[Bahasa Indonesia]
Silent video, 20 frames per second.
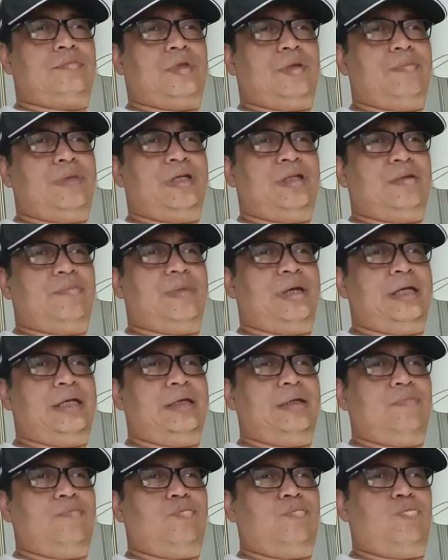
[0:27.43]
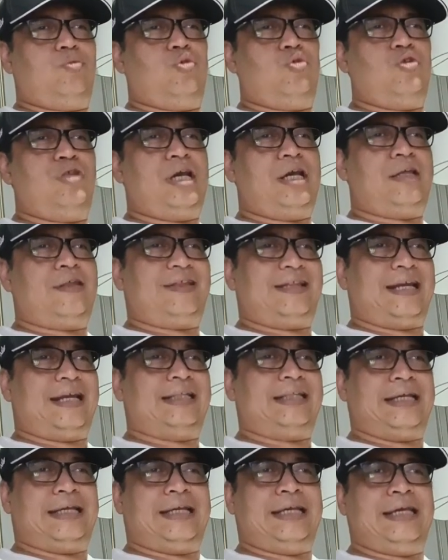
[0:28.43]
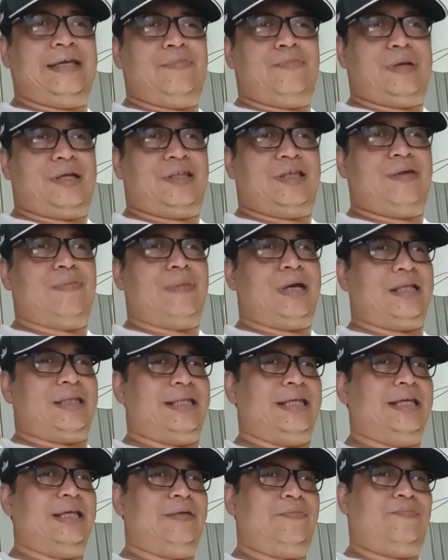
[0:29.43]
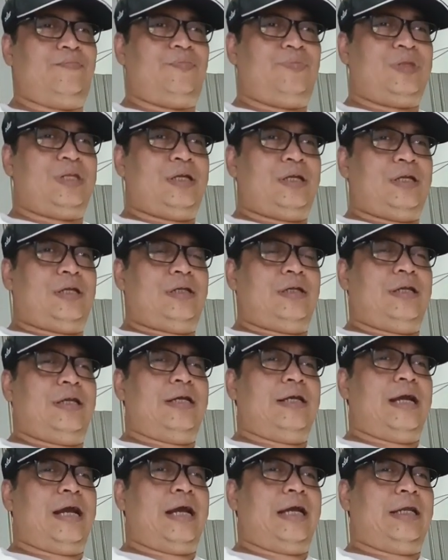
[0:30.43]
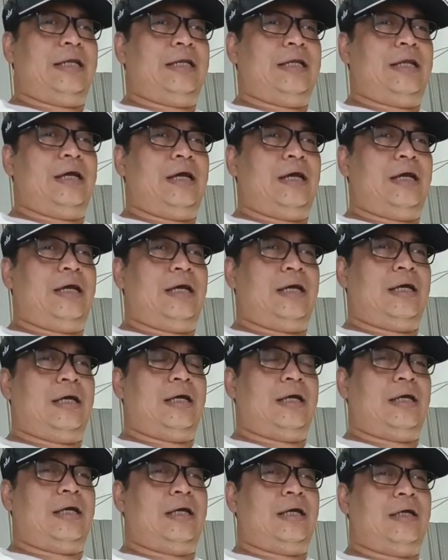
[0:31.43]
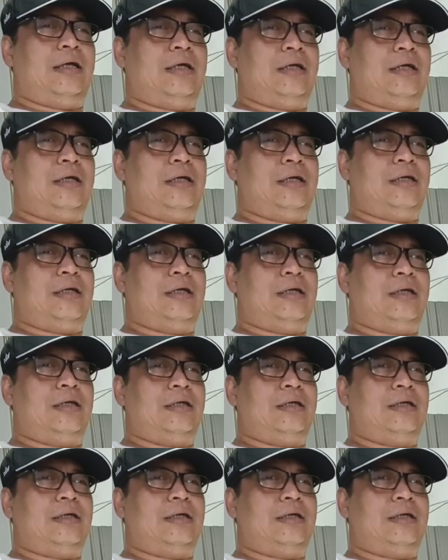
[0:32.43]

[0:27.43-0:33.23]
teman-teman punya strategi masing-masing dengan uh, uh,